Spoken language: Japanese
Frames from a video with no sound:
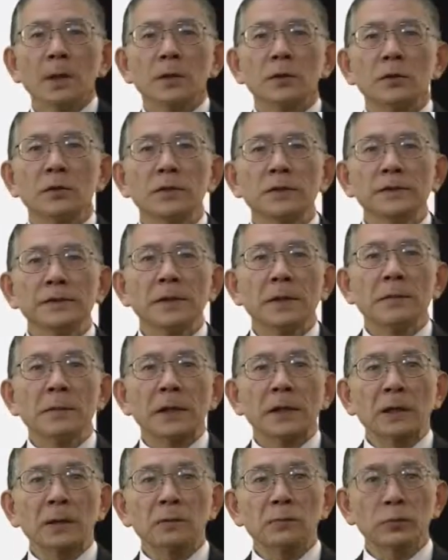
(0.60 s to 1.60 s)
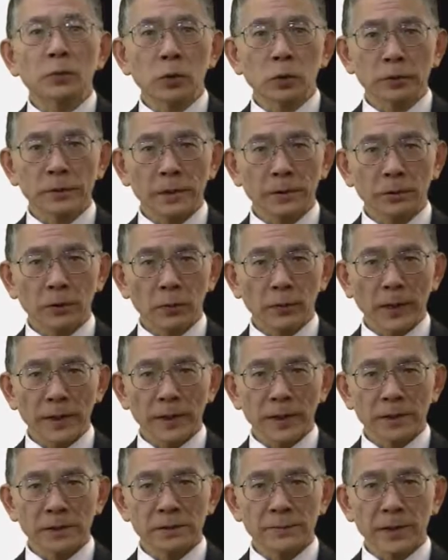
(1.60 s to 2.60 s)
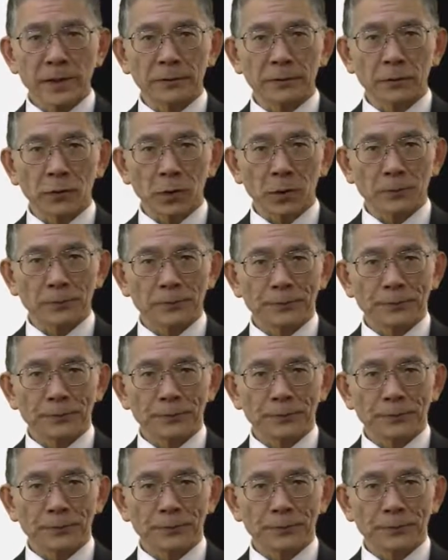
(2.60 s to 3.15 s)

クイズで学ぶプロジェクトマネジメント